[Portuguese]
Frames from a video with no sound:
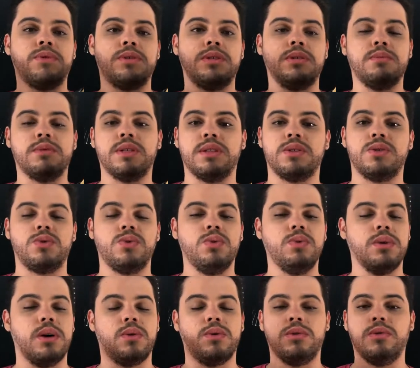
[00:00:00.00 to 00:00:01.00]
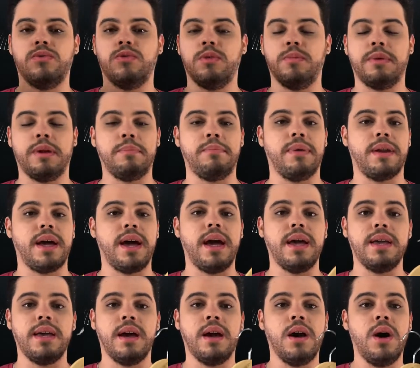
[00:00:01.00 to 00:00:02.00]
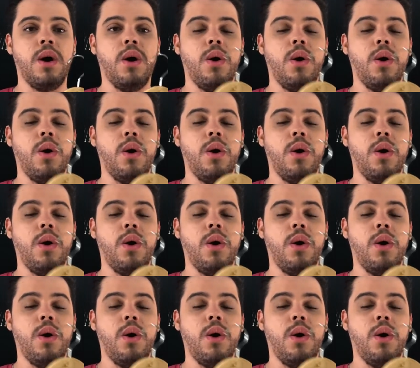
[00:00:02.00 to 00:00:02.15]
cima da sunga quando eu for para a praia